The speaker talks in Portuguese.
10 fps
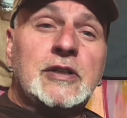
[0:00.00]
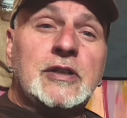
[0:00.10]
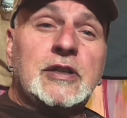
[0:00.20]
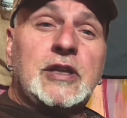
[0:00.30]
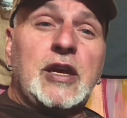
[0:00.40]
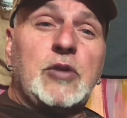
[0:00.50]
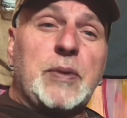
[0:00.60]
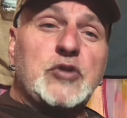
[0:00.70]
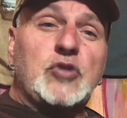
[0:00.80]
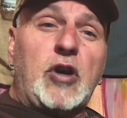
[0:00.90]
que o
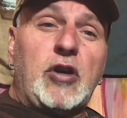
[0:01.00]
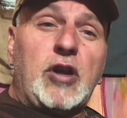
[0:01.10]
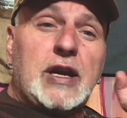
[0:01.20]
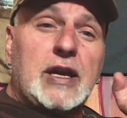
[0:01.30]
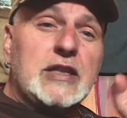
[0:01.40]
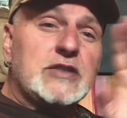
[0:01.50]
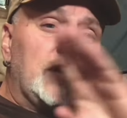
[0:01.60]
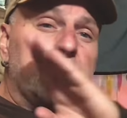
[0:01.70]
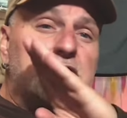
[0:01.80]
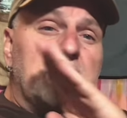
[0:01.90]
pessoal coloca aquelas
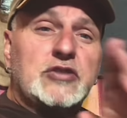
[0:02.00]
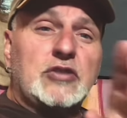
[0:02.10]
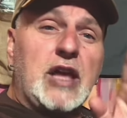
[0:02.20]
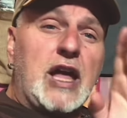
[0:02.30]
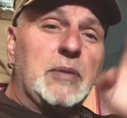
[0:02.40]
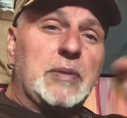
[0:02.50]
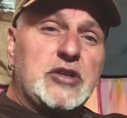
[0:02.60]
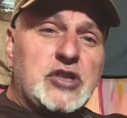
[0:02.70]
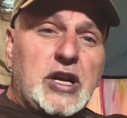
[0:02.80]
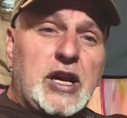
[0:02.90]
vendinhas do lado para ele
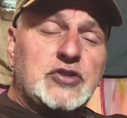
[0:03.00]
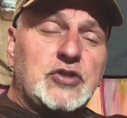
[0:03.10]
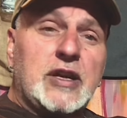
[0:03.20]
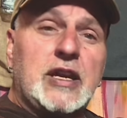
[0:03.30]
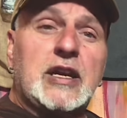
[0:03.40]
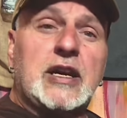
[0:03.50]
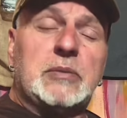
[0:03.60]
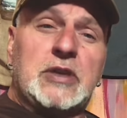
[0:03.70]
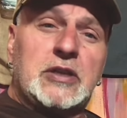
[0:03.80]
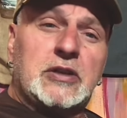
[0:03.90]
enxergar só aquele
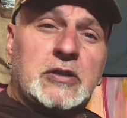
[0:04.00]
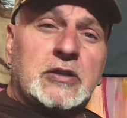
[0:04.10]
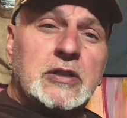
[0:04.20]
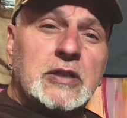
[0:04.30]
caminho.